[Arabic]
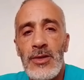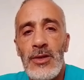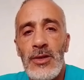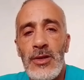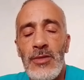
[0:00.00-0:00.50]

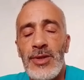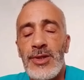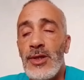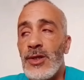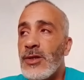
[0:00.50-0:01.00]
لاباس عليك
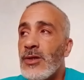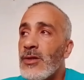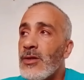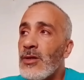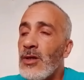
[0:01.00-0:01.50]

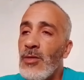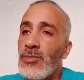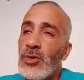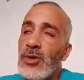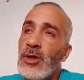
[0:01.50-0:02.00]
الحمد
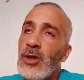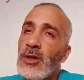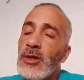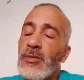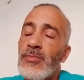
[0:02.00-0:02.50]
لله يا
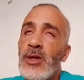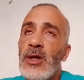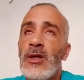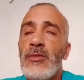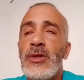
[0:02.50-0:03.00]
رب العالمين